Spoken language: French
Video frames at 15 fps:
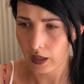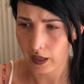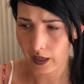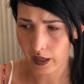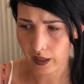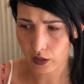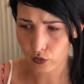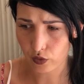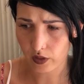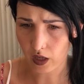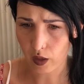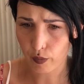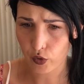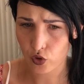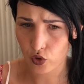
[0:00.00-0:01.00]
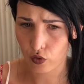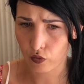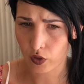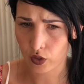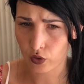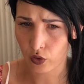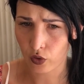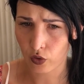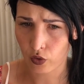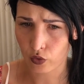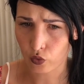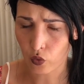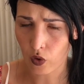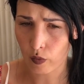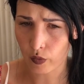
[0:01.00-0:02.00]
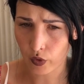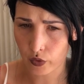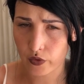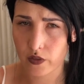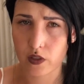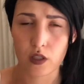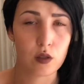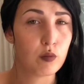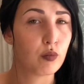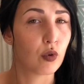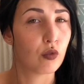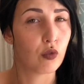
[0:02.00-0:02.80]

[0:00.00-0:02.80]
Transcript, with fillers: Là, le radiothérapeute, je le vois dans trois mois aussi pour